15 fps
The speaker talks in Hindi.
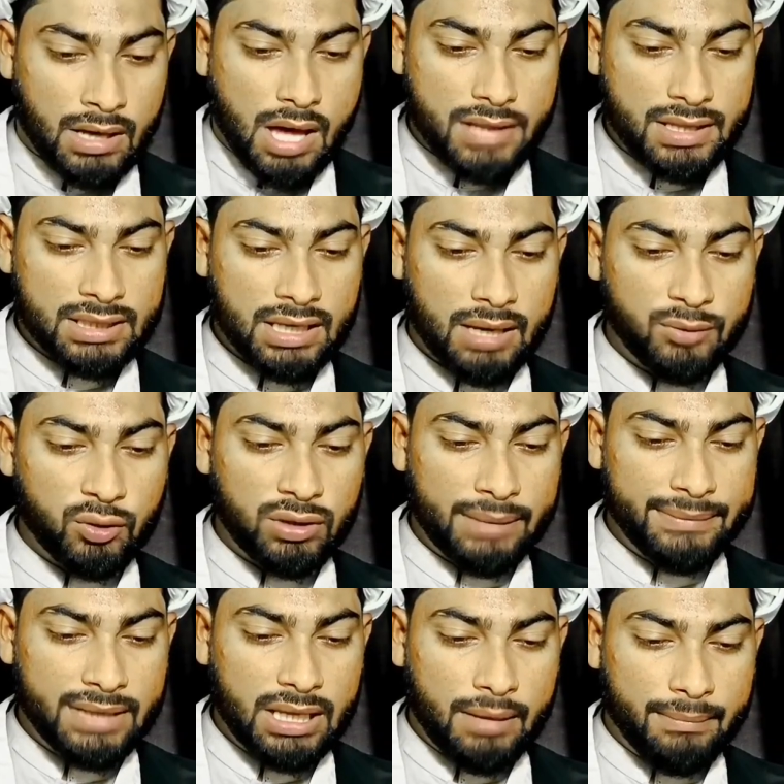हज़रत अब्दुल
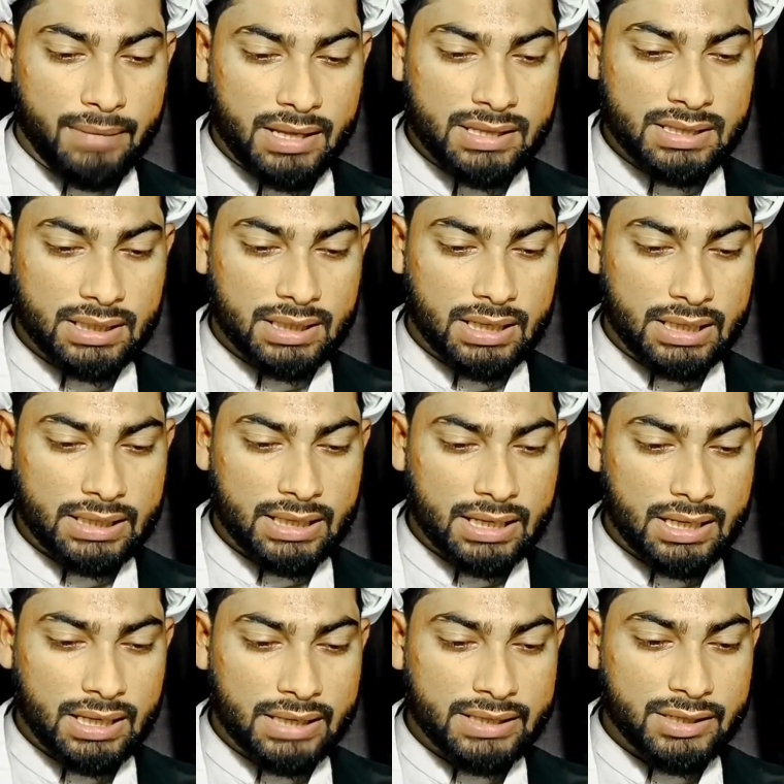अब्बास ने कहा क्या
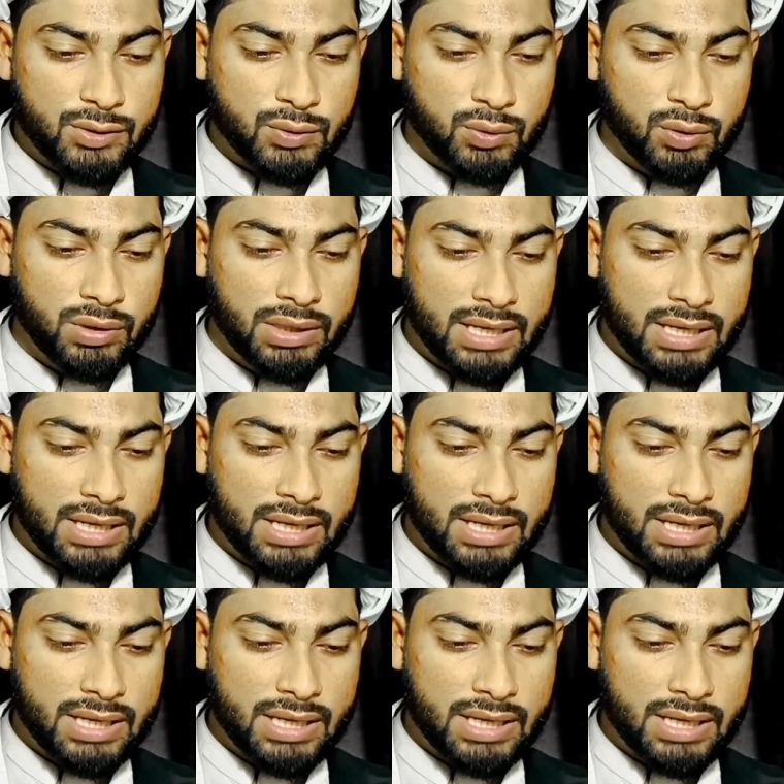कहा कि रसूल